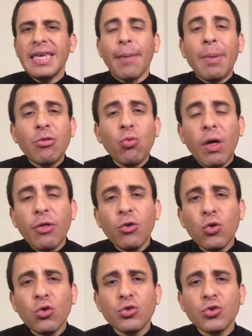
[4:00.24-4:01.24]
amando a
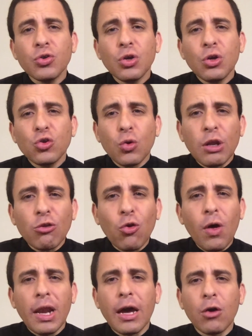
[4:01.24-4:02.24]
Dios sobre
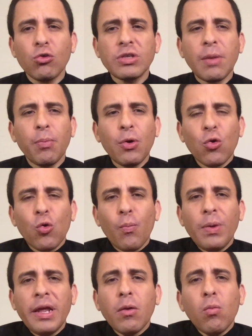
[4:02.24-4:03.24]
todas las cosas puedo
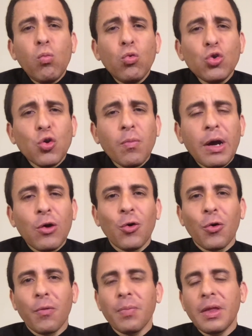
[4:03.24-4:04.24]
cumplir mucho
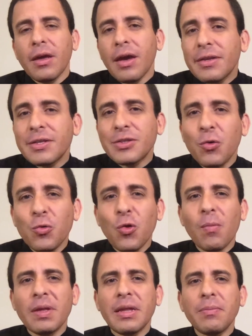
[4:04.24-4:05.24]
mejor este segundo
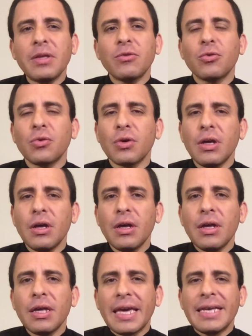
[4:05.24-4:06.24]
mandamiento,
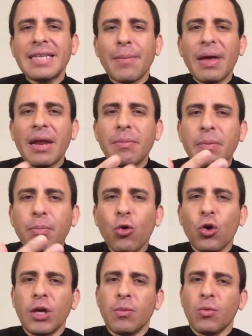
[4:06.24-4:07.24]
que es amar a mi
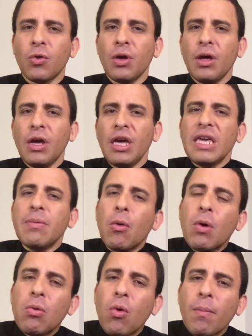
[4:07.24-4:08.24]
prójimo y me
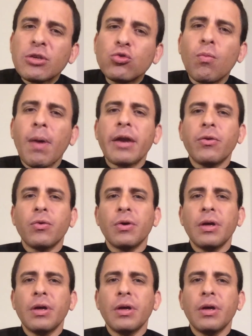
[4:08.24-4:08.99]
vuelvo más humano.